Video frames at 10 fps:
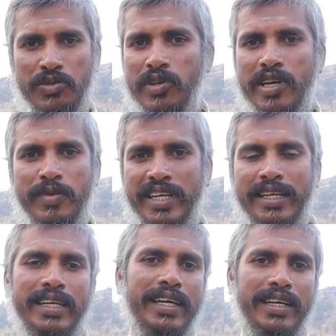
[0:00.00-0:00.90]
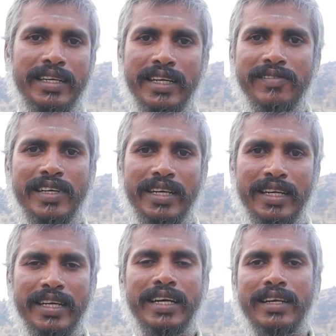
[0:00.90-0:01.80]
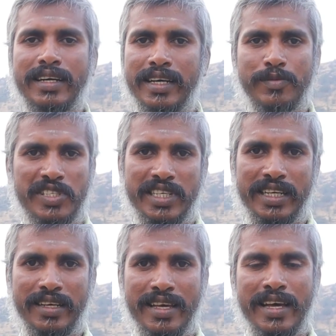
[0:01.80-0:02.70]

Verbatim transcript: ஸ்டோரா அப்படிங்கிற கேட்குற கேள்வி கேட்குறக்கு ஆரம்பித்தாங்க